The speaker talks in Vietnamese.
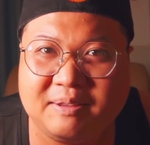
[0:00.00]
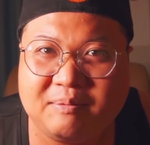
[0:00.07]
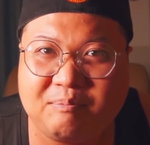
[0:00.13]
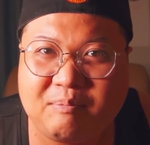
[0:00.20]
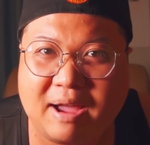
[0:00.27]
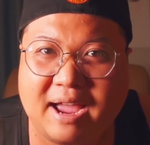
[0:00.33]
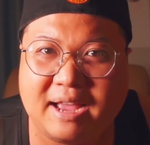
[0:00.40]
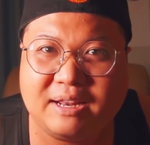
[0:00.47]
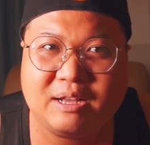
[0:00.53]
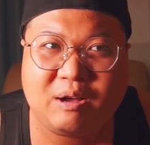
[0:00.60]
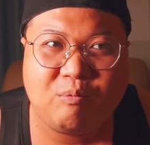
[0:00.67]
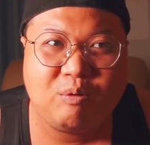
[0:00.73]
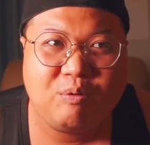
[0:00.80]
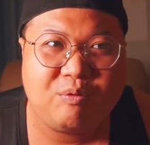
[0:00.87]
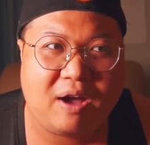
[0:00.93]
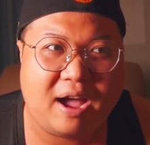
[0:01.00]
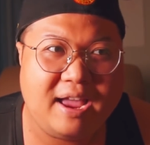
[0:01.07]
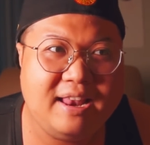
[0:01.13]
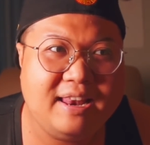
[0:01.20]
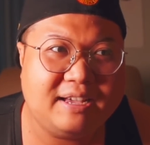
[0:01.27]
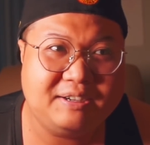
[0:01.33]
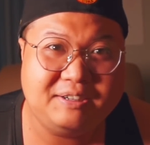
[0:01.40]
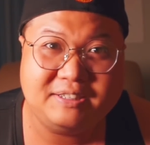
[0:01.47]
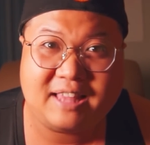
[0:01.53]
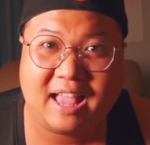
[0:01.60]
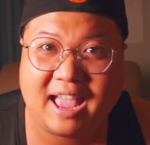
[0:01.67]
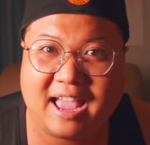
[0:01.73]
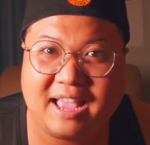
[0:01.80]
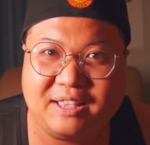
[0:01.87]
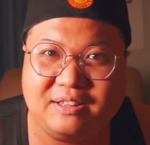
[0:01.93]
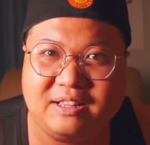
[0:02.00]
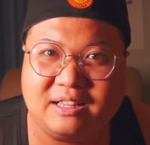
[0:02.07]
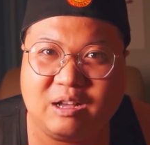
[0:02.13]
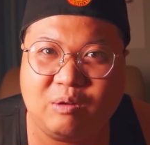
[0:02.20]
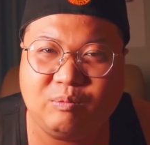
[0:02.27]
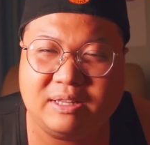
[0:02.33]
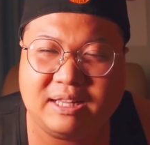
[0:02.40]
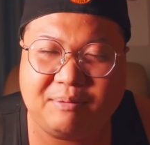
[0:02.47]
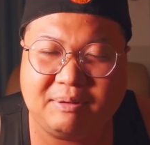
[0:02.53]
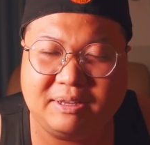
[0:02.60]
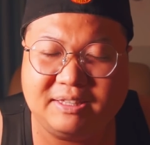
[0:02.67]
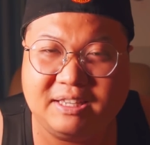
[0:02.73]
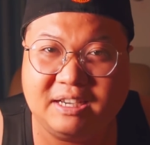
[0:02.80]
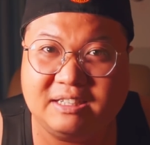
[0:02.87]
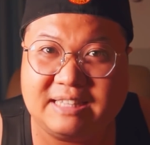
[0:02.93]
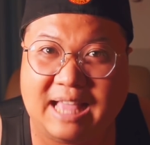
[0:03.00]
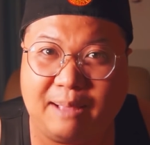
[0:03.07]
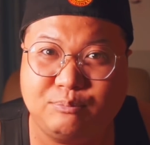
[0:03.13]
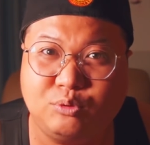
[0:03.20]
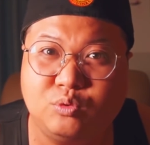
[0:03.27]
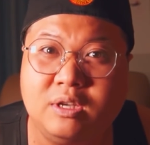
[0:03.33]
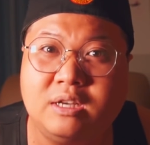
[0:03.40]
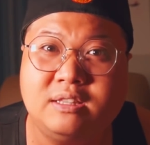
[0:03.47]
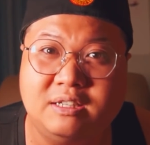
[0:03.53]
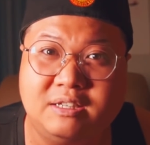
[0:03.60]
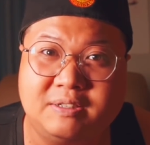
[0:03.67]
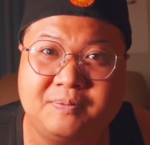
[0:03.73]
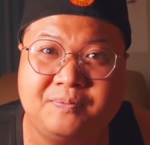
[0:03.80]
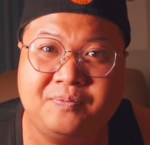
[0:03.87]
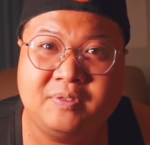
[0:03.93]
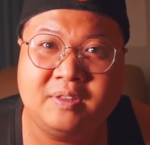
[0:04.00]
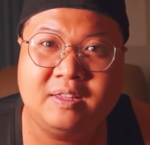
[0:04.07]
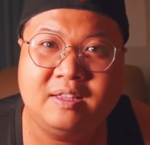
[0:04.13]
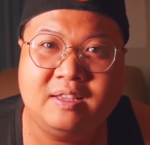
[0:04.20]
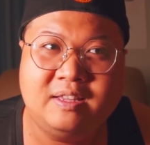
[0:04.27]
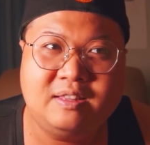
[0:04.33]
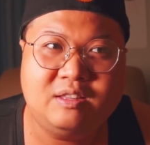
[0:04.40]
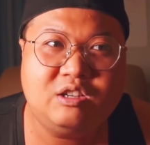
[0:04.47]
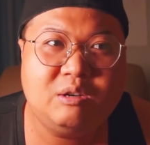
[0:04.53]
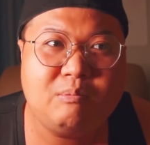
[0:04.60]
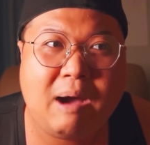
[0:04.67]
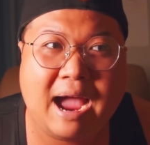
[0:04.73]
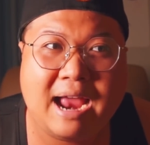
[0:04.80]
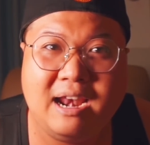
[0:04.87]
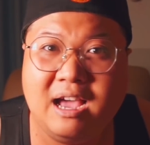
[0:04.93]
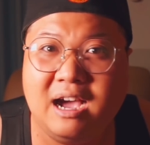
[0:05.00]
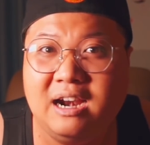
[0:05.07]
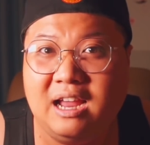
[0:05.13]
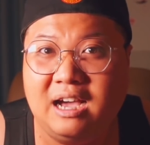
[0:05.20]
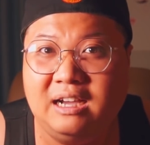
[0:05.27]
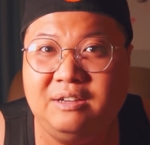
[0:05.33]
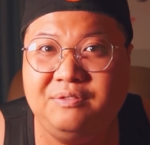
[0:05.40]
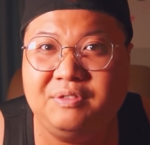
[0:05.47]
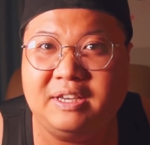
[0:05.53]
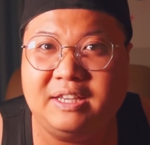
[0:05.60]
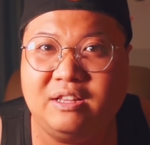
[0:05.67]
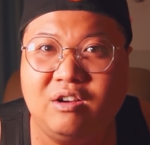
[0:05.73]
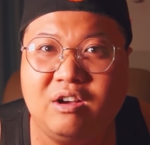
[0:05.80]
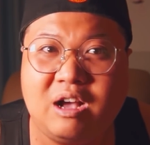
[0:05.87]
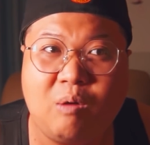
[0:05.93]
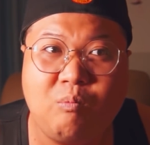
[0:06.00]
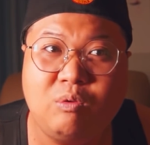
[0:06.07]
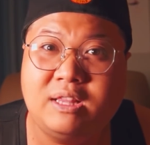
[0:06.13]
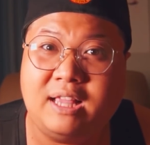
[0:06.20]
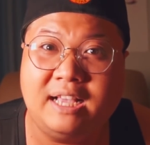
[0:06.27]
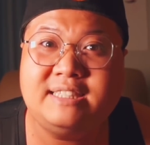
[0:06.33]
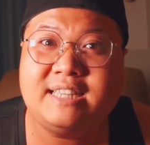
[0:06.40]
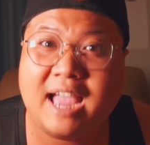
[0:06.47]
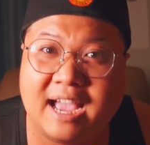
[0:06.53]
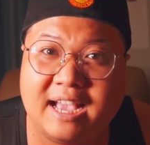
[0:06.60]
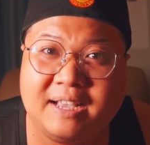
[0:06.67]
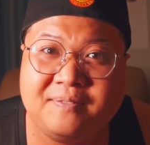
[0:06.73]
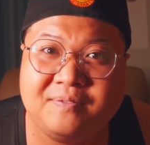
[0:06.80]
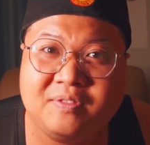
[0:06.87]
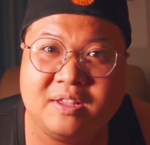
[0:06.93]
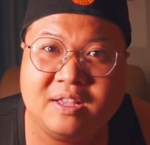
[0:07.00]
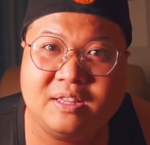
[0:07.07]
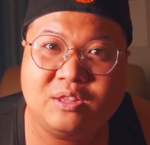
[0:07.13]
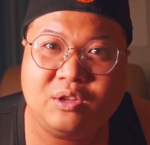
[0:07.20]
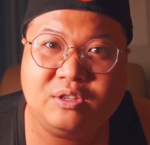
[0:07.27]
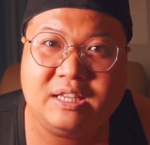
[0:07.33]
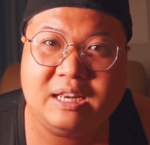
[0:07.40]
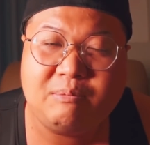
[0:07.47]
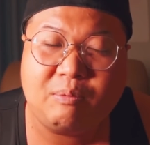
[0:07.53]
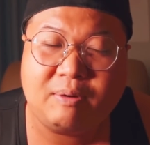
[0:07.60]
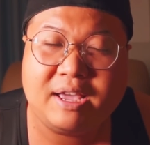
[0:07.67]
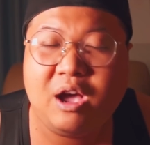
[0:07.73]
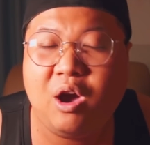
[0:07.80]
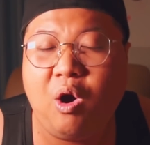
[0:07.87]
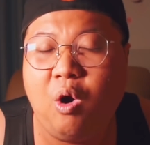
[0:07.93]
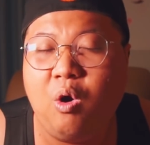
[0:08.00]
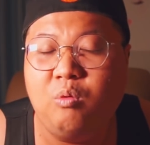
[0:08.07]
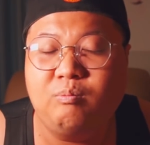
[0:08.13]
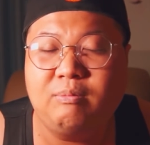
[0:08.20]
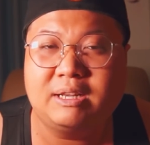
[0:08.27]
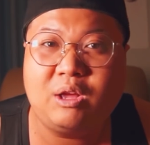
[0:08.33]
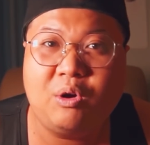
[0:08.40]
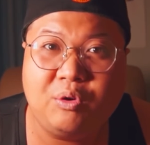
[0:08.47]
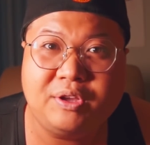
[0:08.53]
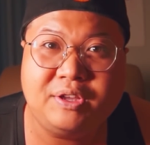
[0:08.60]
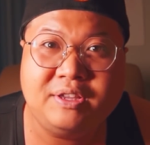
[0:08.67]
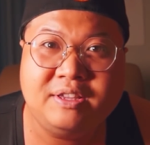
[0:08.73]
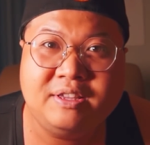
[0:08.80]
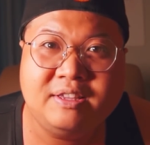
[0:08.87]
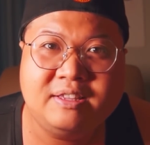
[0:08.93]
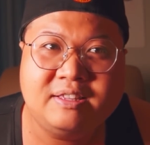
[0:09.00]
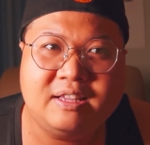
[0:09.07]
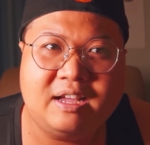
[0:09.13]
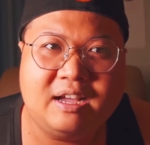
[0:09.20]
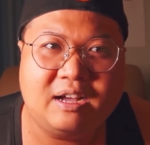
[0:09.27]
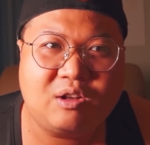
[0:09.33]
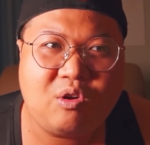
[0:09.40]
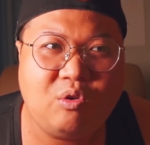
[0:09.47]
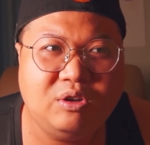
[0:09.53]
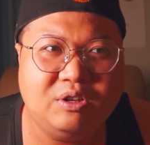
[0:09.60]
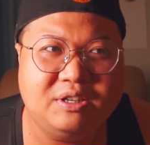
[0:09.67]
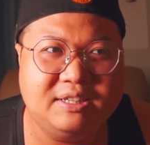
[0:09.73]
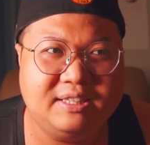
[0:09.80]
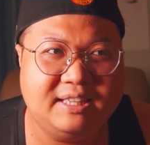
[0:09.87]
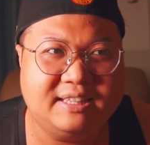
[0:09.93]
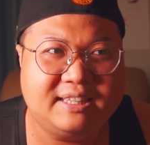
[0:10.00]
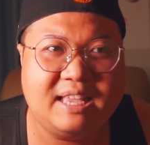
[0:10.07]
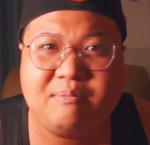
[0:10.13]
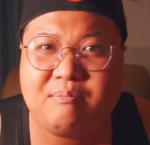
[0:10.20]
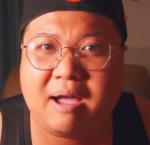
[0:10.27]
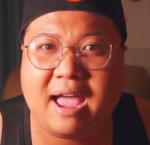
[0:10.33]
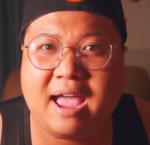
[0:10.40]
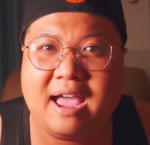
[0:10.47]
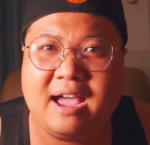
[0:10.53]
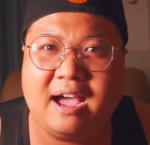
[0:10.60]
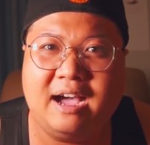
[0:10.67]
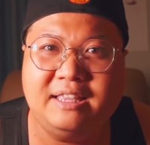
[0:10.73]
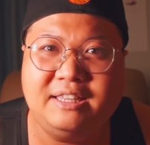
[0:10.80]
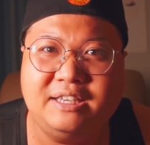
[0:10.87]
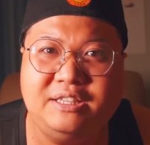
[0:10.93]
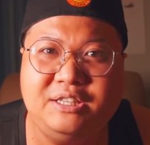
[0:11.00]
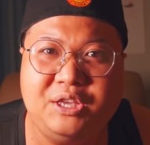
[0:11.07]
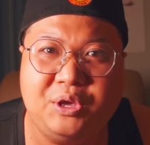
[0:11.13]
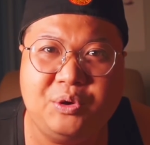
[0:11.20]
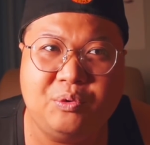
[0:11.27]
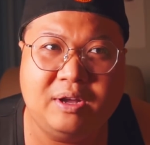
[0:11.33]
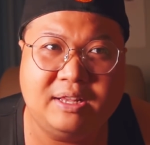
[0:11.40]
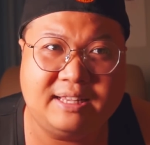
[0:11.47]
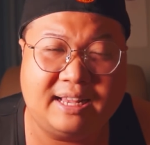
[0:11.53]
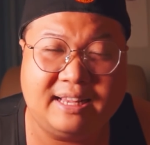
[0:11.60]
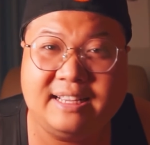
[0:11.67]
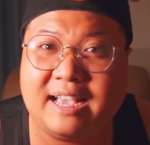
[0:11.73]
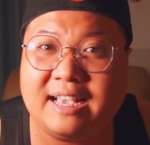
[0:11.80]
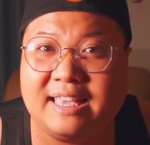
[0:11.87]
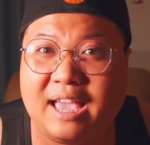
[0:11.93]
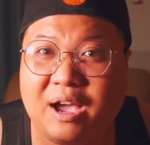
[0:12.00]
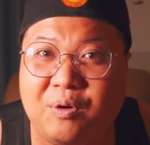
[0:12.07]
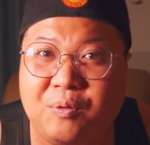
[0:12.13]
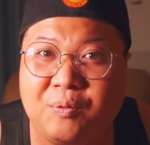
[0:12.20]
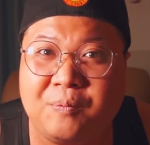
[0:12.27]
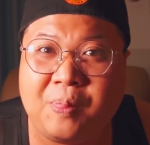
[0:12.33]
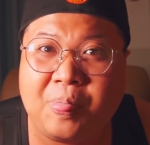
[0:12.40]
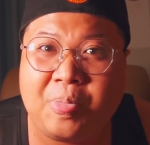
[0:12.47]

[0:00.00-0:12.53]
ma nó không có phải là người ta cho nên không thể nào mà chân đạp xuống đất được nó cứ bay lơ lửng vì nó không có thể xác nó chỉ là một cái hồn mà thôi à, có người nhìn thấy ma ở những nhiều hình ảnh khác nhau